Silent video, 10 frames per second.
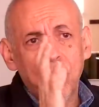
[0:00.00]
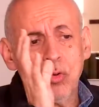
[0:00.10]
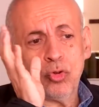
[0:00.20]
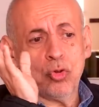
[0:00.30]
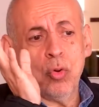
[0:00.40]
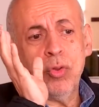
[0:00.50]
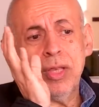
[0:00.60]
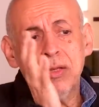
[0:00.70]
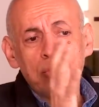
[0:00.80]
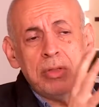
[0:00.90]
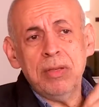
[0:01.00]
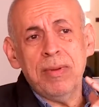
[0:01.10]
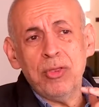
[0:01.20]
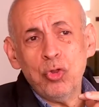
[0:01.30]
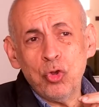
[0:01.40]
Los shows de las
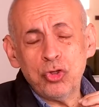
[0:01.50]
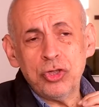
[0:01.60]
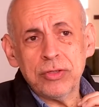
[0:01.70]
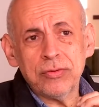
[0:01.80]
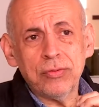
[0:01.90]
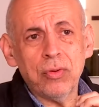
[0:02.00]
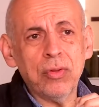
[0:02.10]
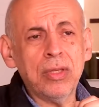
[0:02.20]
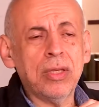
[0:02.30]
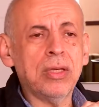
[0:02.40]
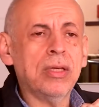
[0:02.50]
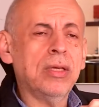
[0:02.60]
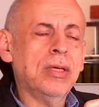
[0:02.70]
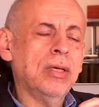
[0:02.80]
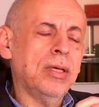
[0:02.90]
últimas noches, De
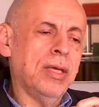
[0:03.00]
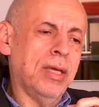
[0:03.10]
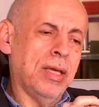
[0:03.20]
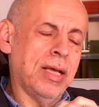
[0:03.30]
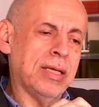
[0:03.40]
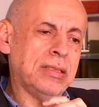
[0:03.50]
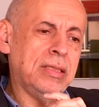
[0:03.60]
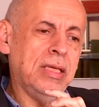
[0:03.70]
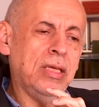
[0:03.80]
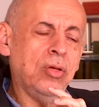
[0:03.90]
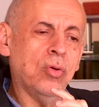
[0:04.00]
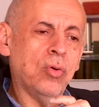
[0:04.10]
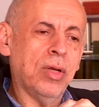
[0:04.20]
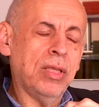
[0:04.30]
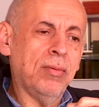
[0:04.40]
eh,
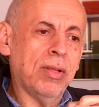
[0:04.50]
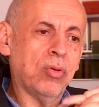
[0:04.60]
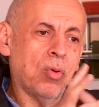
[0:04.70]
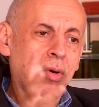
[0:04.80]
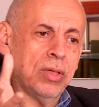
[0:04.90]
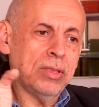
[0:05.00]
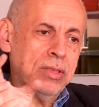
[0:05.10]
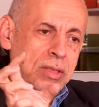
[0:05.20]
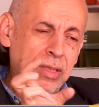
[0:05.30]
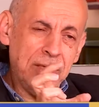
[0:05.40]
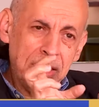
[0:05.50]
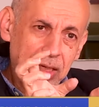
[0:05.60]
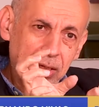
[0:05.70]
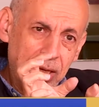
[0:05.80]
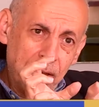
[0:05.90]
Castillo, Aníbal Torres
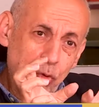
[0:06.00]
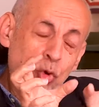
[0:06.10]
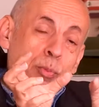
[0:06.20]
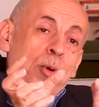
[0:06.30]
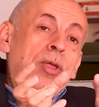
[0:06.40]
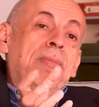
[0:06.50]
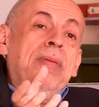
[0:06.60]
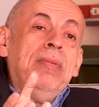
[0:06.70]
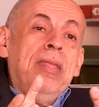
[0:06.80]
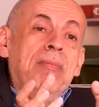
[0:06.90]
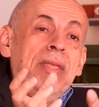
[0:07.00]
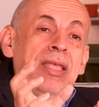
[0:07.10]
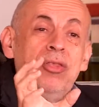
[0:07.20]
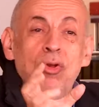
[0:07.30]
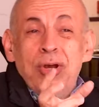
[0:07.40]
y el, grupo de,
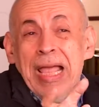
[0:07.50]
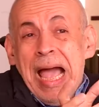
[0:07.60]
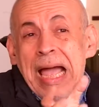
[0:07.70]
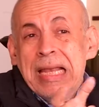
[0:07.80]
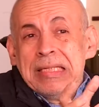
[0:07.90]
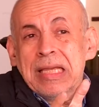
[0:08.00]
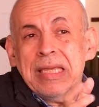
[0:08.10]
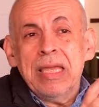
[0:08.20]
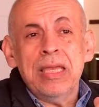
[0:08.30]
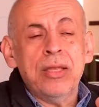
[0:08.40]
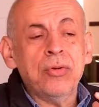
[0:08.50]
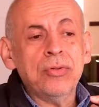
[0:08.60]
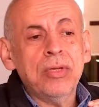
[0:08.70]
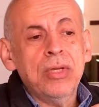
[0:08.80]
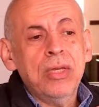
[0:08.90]
ministros leales, ayayeros,